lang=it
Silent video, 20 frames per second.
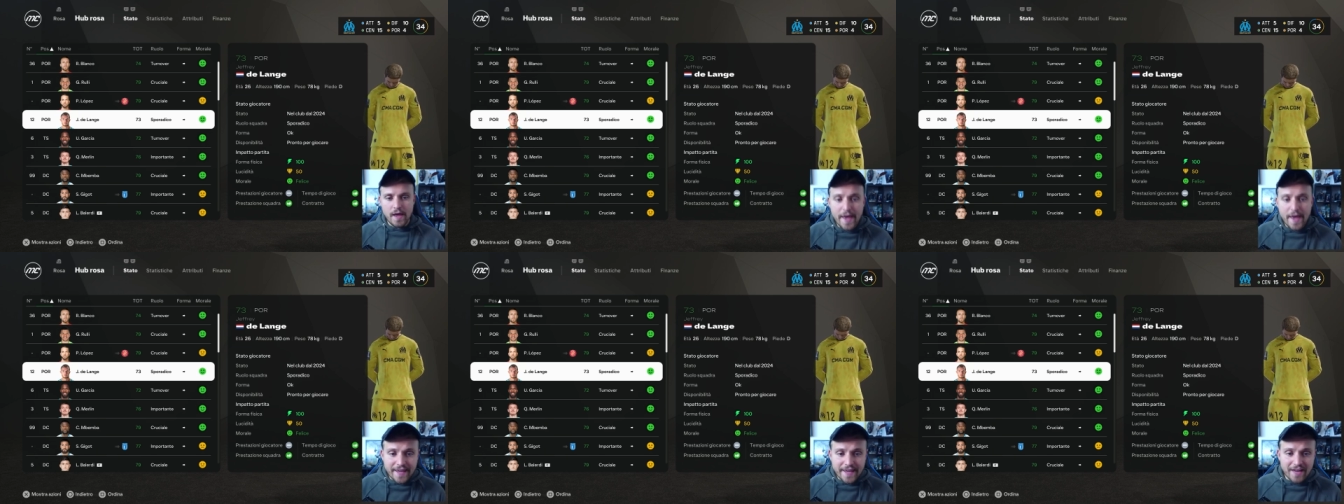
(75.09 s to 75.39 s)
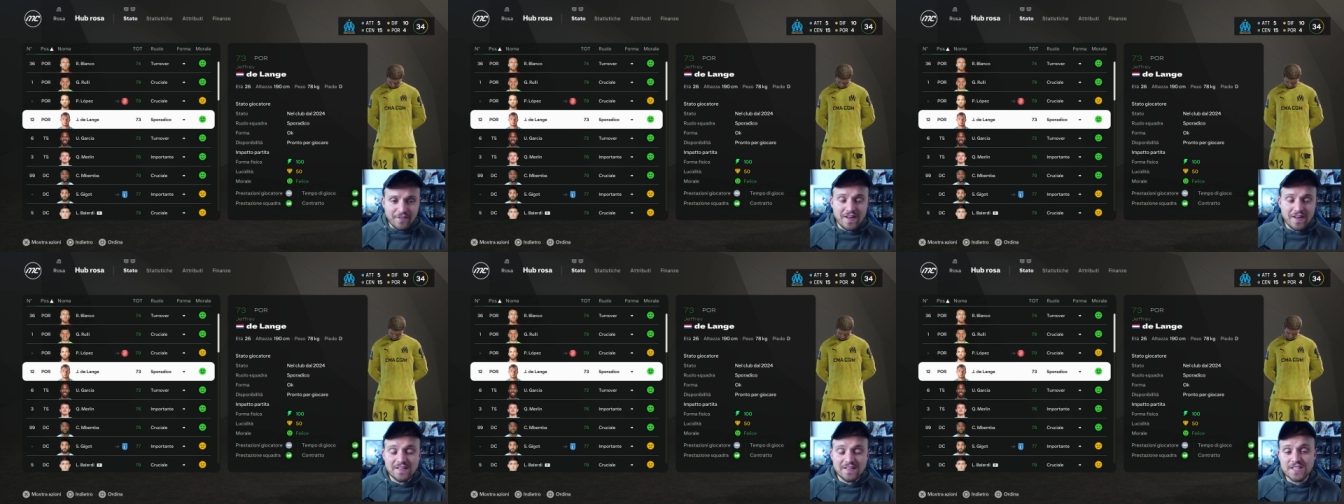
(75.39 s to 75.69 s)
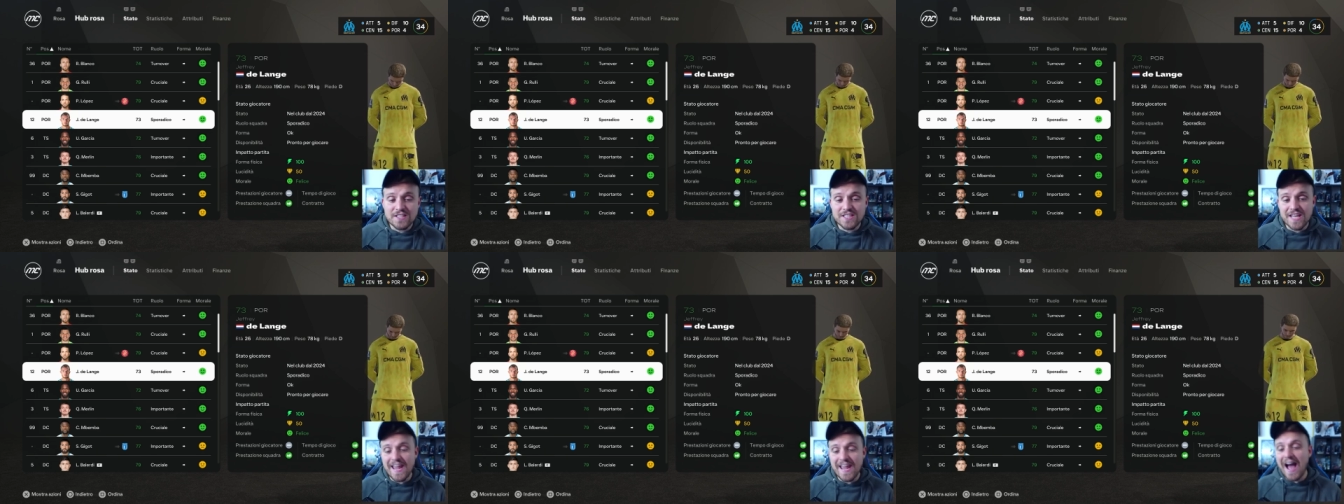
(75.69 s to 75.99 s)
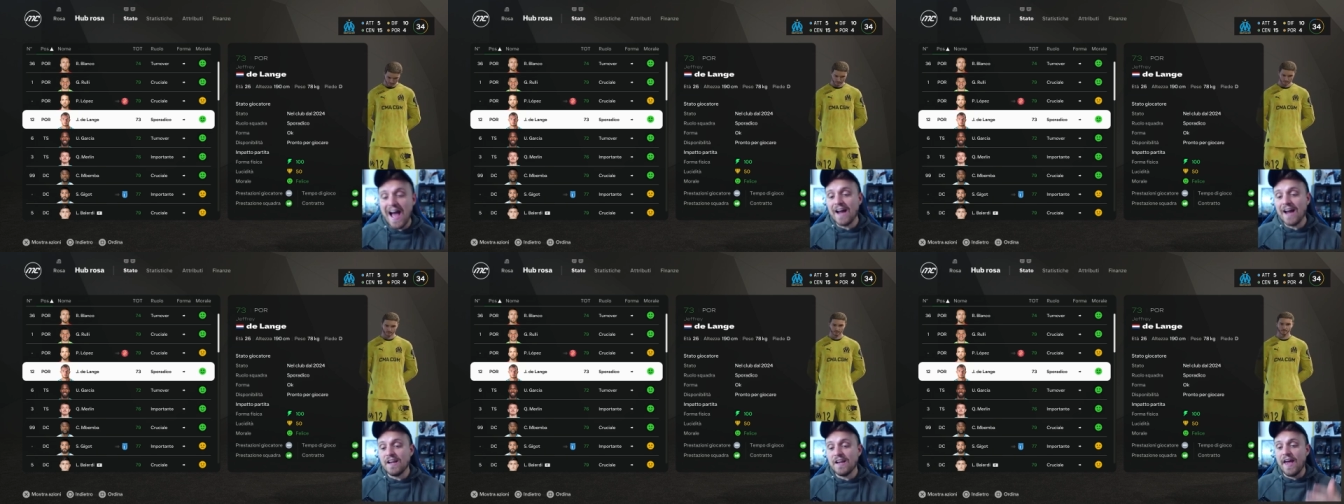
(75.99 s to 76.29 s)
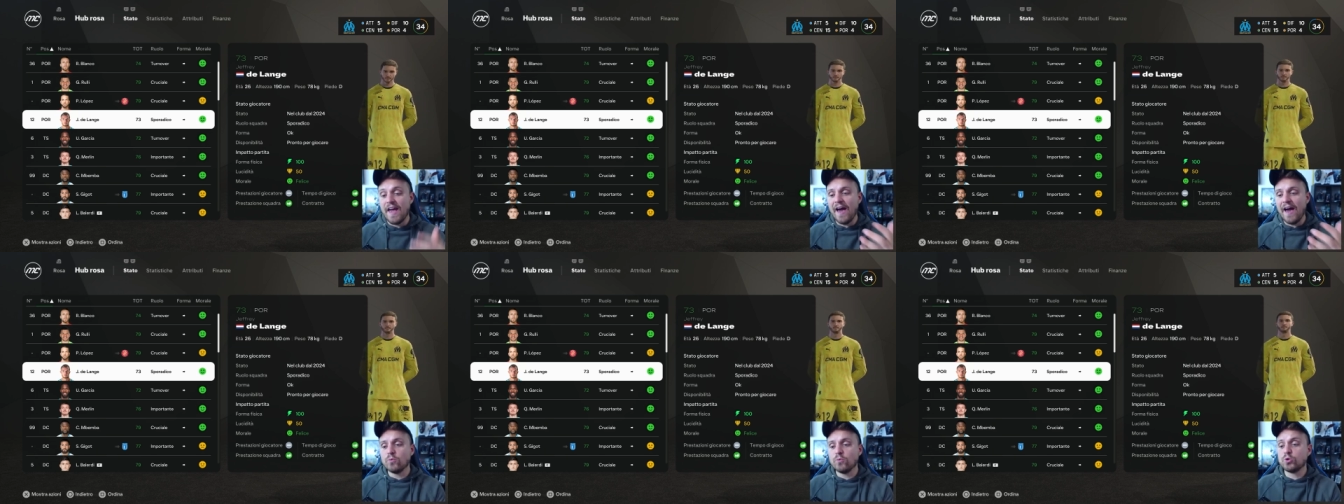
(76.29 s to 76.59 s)
e che a 26 anni
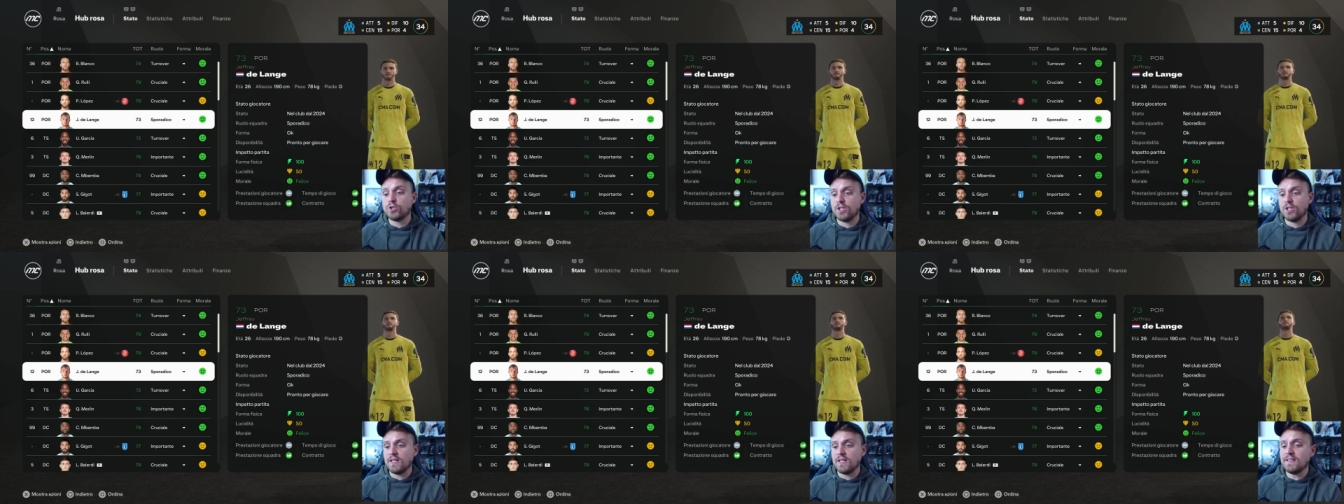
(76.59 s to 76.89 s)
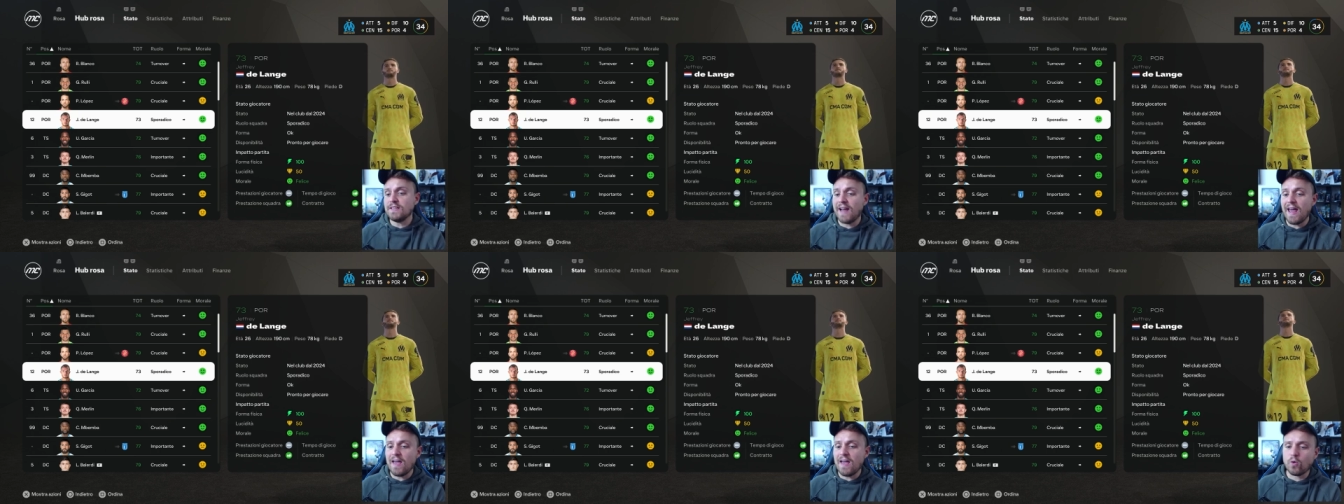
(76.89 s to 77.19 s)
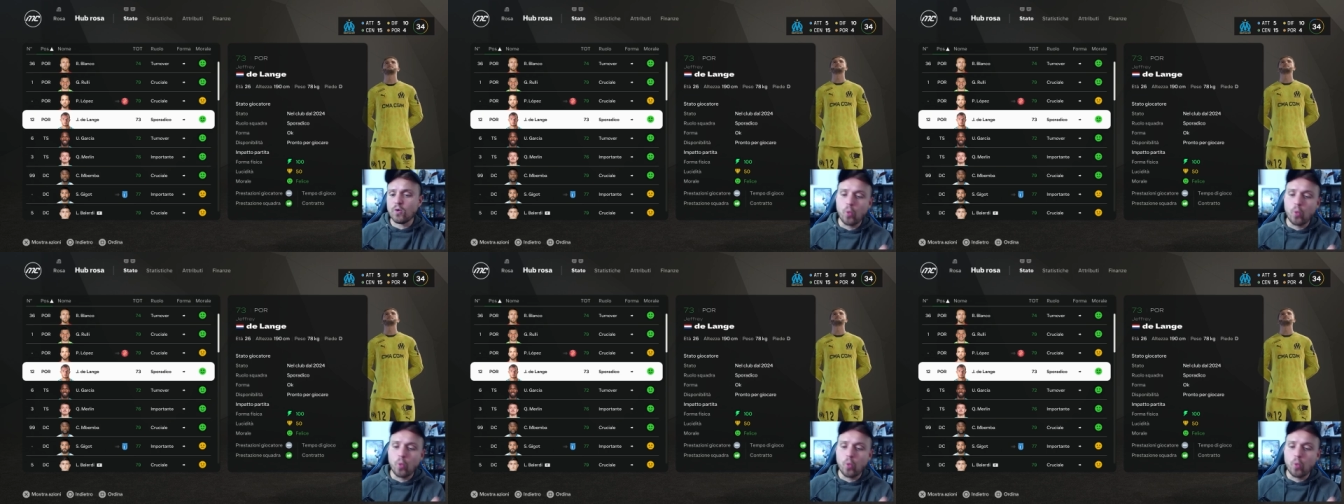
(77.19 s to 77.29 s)
è un 73,